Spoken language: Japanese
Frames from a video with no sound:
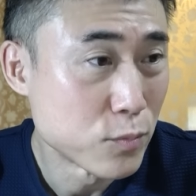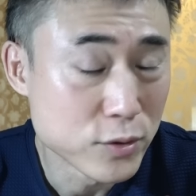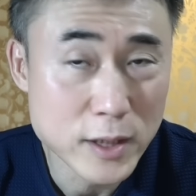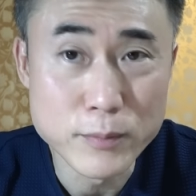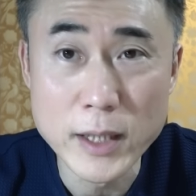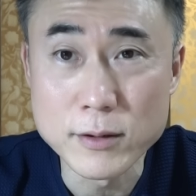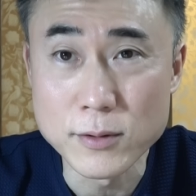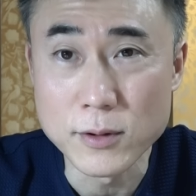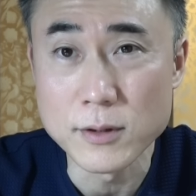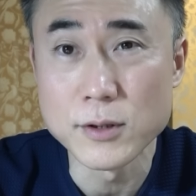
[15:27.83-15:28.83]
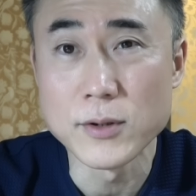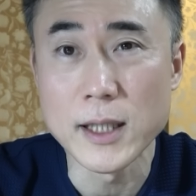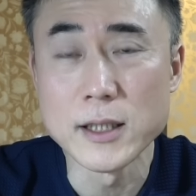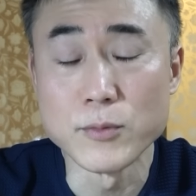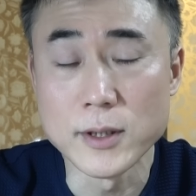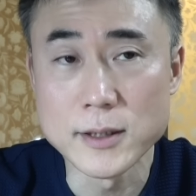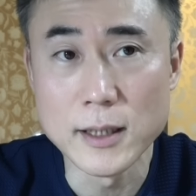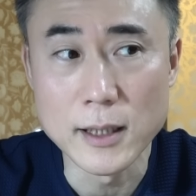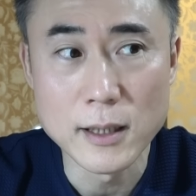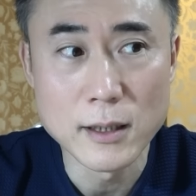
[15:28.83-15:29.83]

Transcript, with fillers: ボディメイクの業界でもですね